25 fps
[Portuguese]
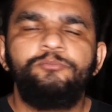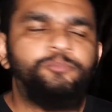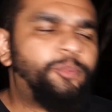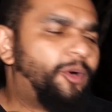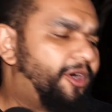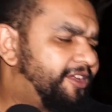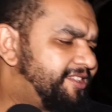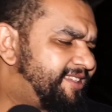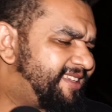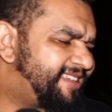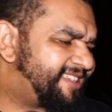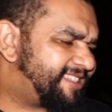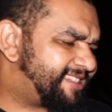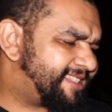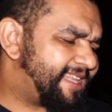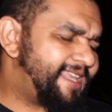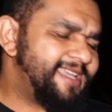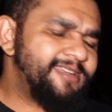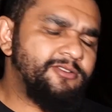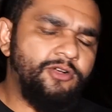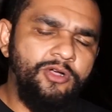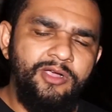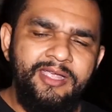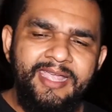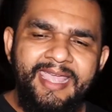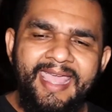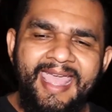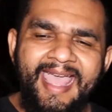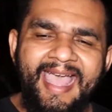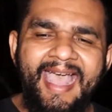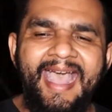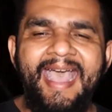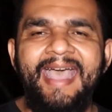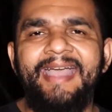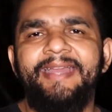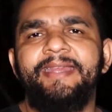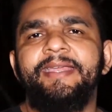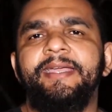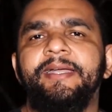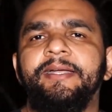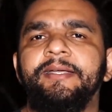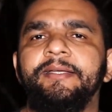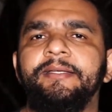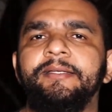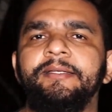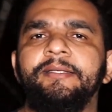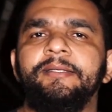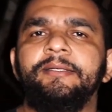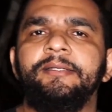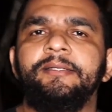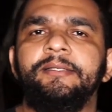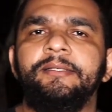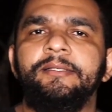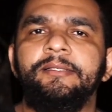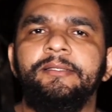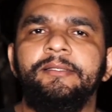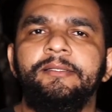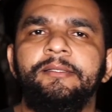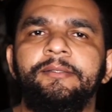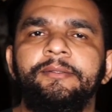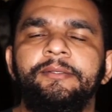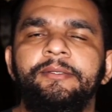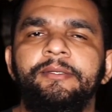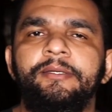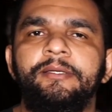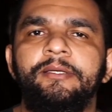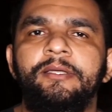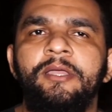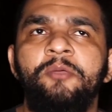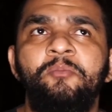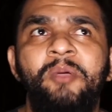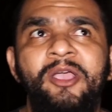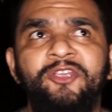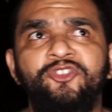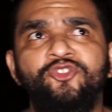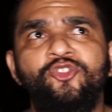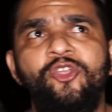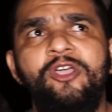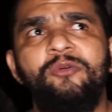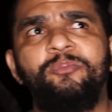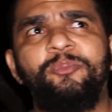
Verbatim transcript: Pode ser em qualquer área. Pastor,